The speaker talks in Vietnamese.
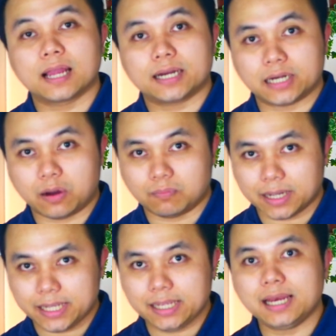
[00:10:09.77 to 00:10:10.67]
Đồng
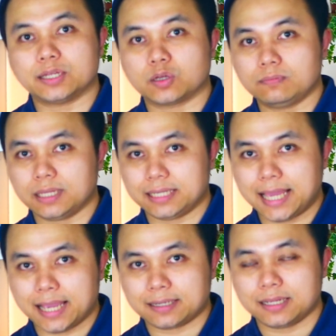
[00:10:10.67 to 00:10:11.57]
ý là tốn thời
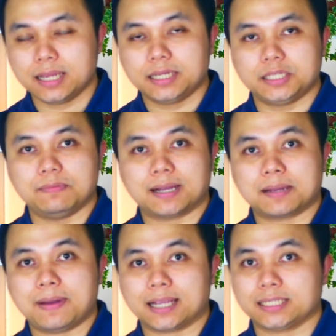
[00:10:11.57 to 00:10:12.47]
gian nhưng mà các
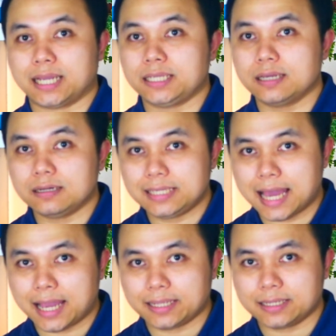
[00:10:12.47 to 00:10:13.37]
bạn sẽ nhớ
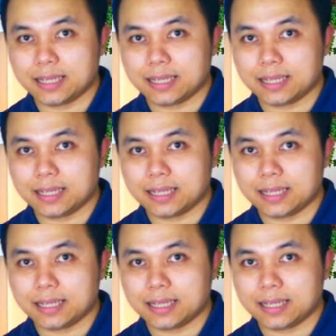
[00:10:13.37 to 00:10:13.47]
dai,